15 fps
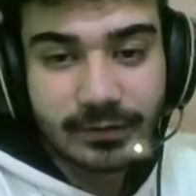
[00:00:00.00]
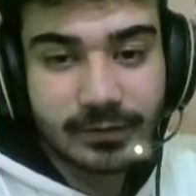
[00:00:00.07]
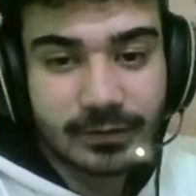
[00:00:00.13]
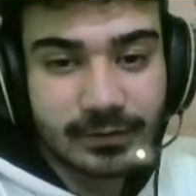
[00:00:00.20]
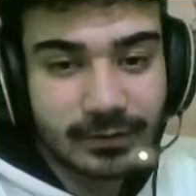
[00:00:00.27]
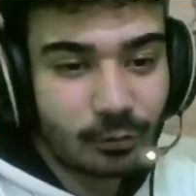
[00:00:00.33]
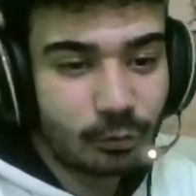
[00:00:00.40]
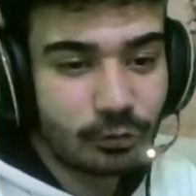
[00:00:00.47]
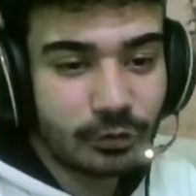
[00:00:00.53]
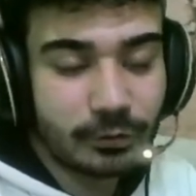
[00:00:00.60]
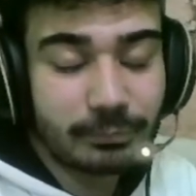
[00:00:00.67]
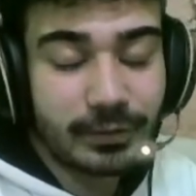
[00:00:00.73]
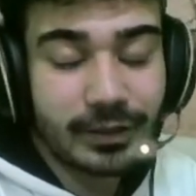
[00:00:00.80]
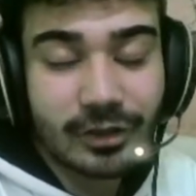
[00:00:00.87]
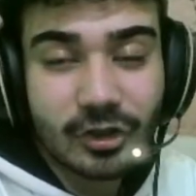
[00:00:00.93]
nasıl olacak?
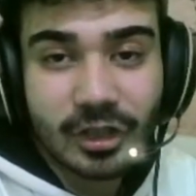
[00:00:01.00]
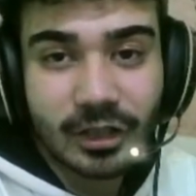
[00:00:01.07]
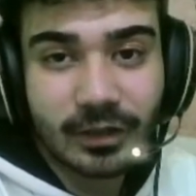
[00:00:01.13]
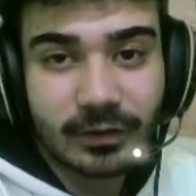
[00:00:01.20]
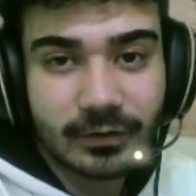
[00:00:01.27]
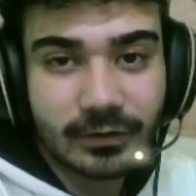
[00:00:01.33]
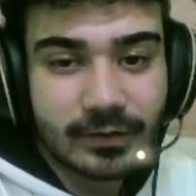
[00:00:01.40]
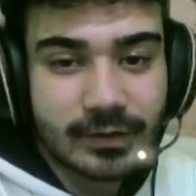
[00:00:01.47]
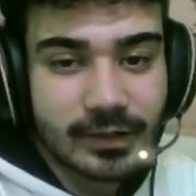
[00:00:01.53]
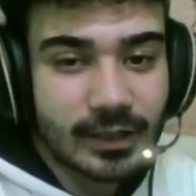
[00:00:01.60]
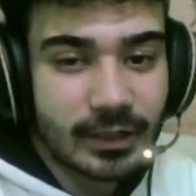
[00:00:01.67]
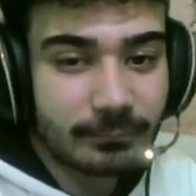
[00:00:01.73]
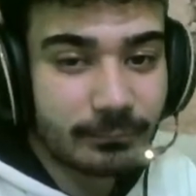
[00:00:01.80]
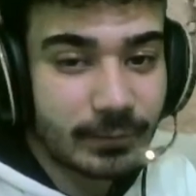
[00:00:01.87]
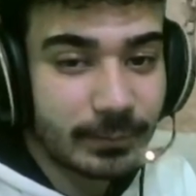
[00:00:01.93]
Belki çar
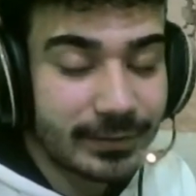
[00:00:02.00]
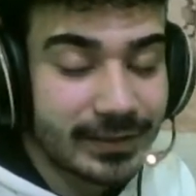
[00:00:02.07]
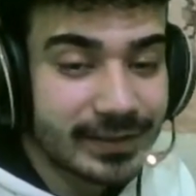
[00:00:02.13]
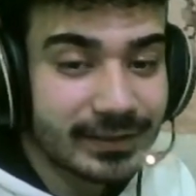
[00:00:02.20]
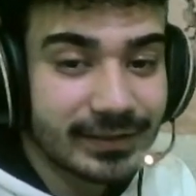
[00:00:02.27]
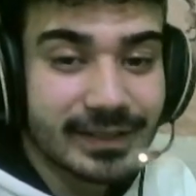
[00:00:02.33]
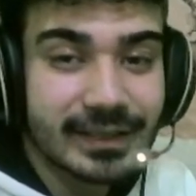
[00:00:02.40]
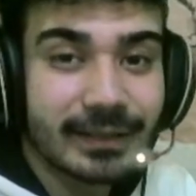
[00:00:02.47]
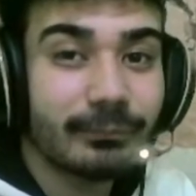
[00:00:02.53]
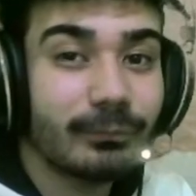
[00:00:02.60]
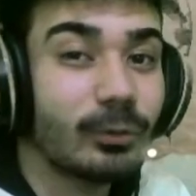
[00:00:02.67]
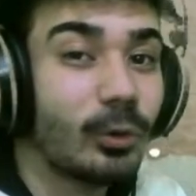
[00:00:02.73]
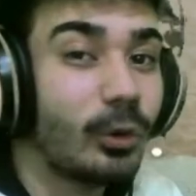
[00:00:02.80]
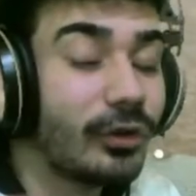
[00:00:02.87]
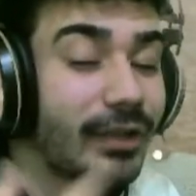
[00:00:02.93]
çarpmamaya çalışacağım.
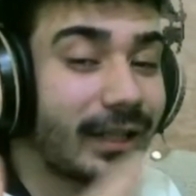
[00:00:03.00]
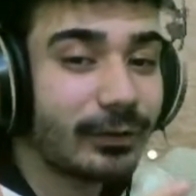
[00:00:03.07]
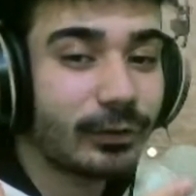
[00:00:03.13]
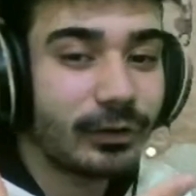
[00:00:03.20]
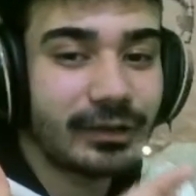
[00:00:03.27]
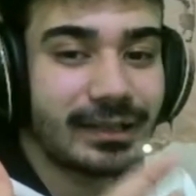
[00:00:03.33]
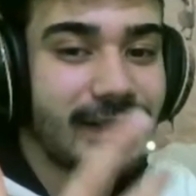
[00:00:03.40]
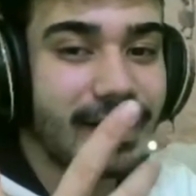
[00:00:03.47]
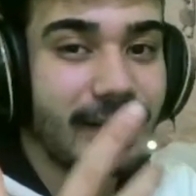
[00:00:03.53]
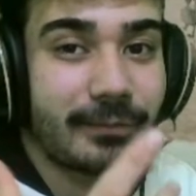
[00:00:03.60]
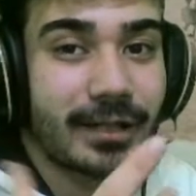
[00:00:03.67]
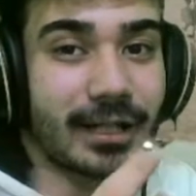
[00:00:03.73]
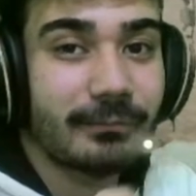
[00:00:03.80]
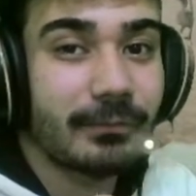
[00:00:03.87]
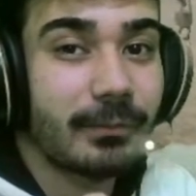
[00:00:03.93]
Özen göstereceğim
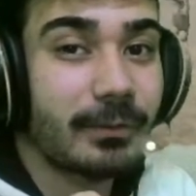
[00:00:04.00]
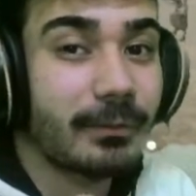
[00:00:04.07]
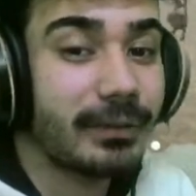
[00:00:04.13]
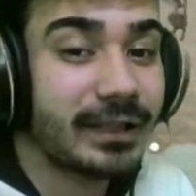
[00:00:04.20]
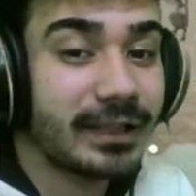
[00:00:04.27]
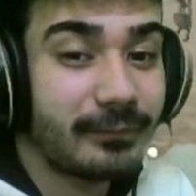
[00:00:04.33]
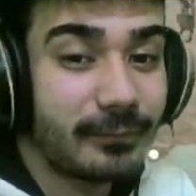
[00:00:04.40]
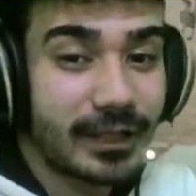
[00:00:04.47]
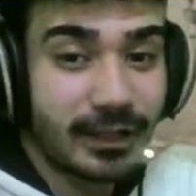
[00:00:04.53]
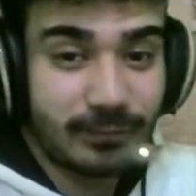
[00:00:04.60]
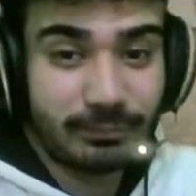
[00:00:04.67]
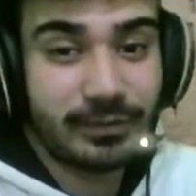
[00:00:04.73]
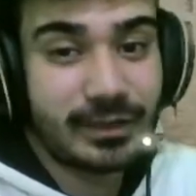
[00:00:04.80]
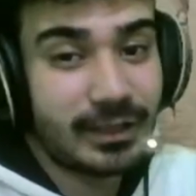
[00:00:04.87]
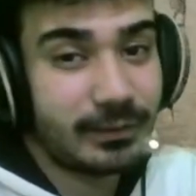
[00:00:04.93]
çarpmamaya. Bakayım
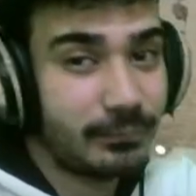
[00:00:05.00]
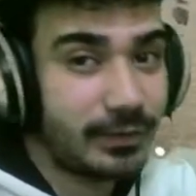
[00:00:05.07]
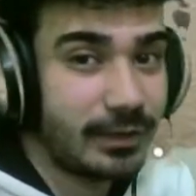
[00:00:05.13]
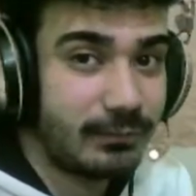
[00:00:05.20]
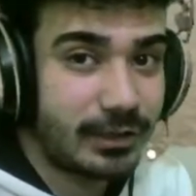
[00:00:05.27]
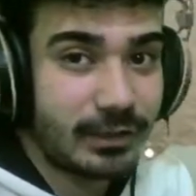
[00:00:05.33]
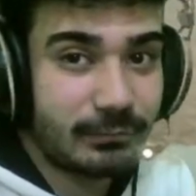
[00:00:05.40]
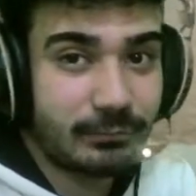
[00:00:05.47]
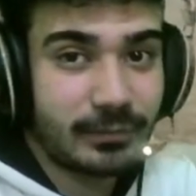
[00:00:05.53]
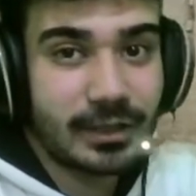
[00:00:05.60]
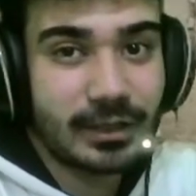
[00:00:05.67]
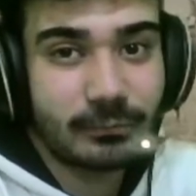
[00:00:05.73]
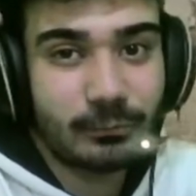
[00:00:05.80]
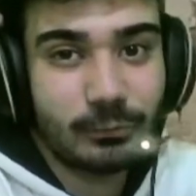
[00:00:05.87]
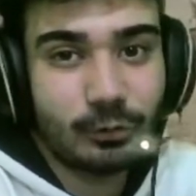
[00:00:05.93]
çarpılacak mıyım,
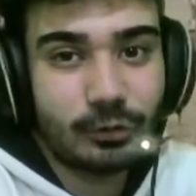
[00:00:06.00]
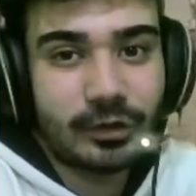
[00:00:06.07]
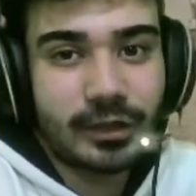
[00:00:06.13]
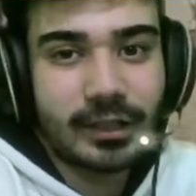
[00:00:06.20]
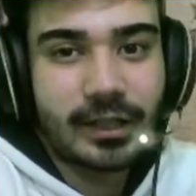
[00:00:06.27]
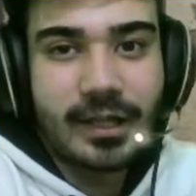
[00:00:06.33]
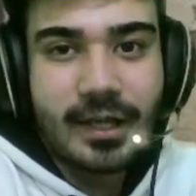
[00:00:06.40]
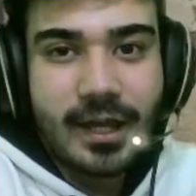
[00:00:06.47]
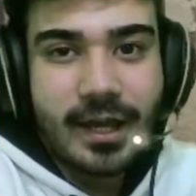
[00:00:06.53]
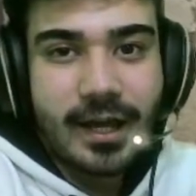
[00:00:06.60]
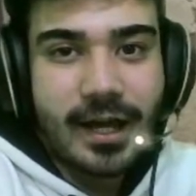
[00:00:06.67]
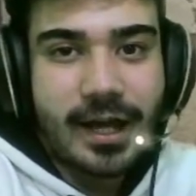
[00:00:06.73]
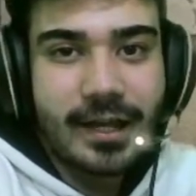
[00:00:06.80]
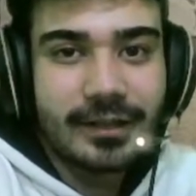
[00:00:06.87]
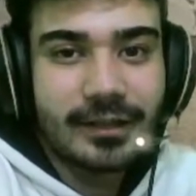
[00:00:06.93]
çarpmayacak mıyım yoksa
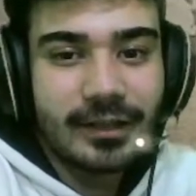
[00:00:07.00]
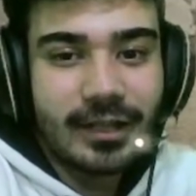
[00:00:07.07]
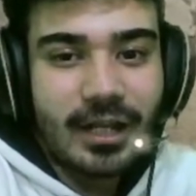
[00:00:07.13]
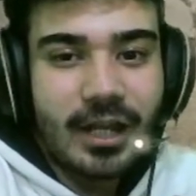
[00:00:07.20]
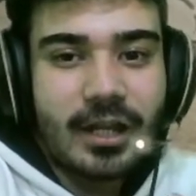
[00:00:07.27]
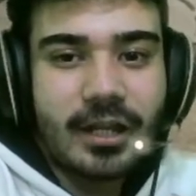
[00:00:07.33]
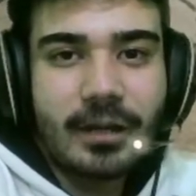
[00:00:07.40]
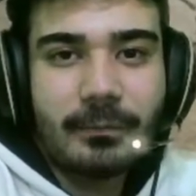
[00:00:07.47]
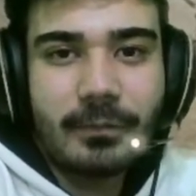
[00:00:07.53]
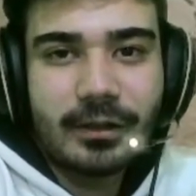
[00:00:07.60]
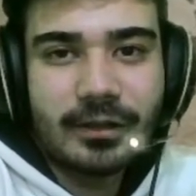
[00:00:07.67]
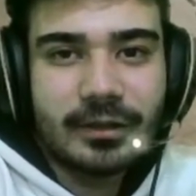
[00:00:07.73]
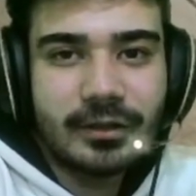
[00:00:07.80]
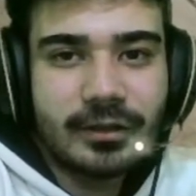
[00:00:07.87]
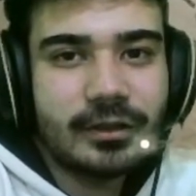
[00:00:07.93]
hani hemen
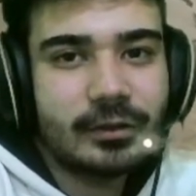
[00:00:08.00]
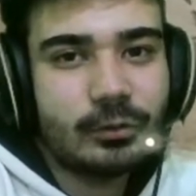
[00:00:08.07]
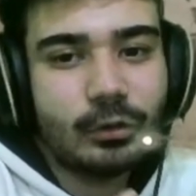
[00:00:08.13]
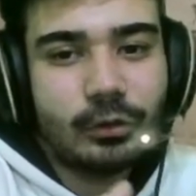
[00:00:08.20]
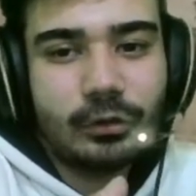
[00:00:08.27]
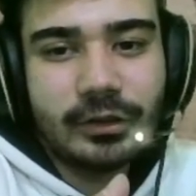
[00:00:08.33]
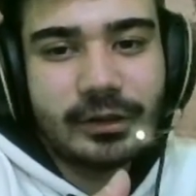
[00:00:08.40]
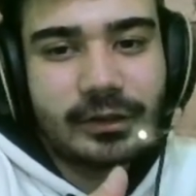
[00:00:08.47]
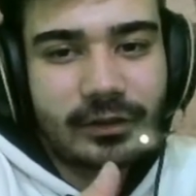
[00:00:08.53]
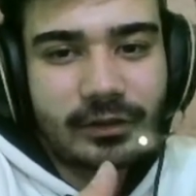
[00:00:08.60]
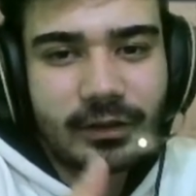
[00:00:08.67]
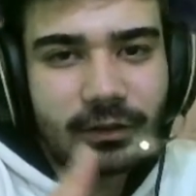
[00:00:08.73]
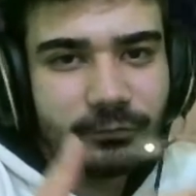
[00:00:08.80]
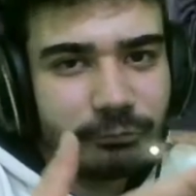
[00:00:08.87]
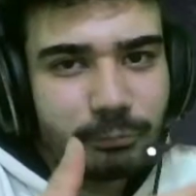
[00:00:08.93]
yolun
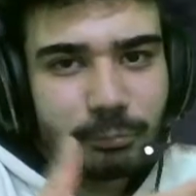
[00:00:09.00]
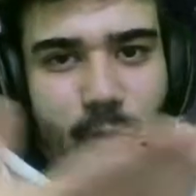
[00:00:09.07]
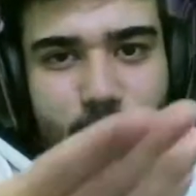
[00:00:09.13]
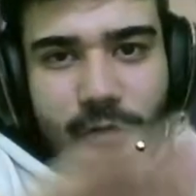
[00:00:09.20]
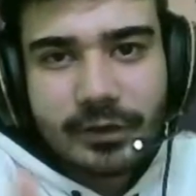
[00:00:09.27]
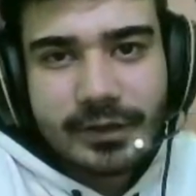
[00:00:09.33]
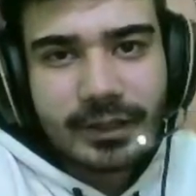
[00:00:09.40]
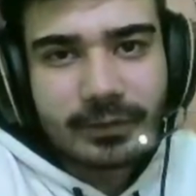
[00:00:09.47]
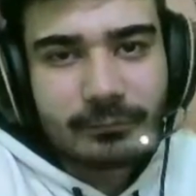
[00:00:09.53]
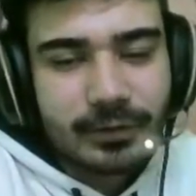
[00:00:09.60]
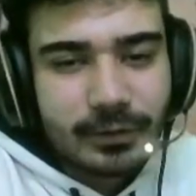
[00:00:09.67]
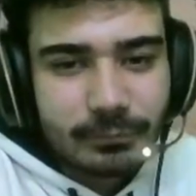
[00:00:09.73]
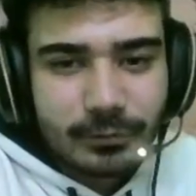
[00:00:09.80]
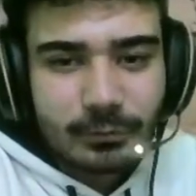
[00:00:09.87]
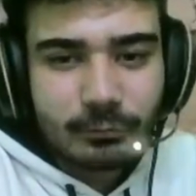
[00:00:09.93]
yarısında pörtleyecek
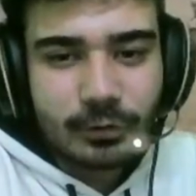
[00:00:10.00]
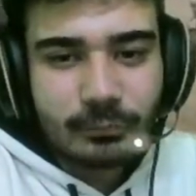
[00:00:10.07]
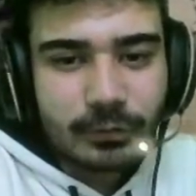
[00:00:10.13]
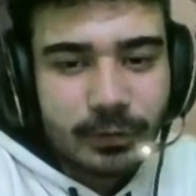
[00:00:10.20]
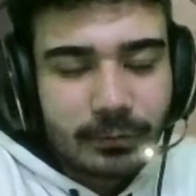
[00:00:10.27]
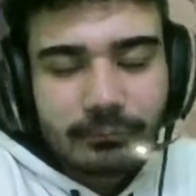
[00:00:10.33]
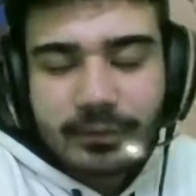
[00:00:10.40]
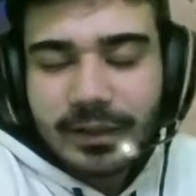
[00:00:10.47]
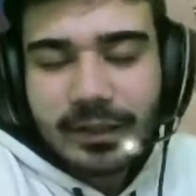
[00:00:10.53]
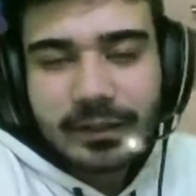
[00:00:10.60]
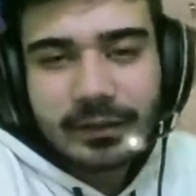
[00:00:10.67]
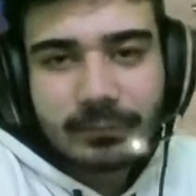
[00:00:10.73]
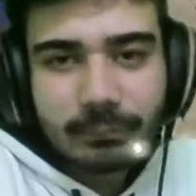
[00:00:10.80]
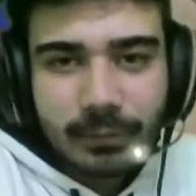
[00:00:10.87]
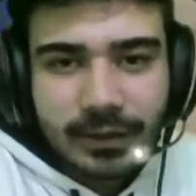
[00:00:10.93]
miyiz bilmiyorum. Ama den
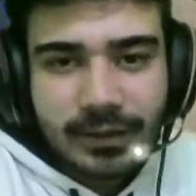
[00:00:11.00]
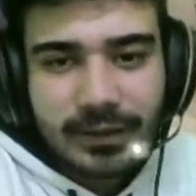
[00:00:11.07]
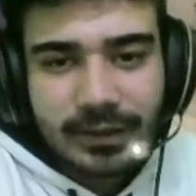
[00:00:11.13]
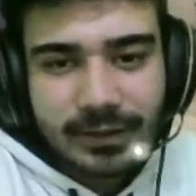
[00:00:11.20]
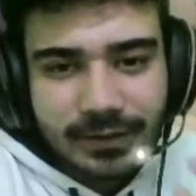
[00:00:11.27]
bakacağız,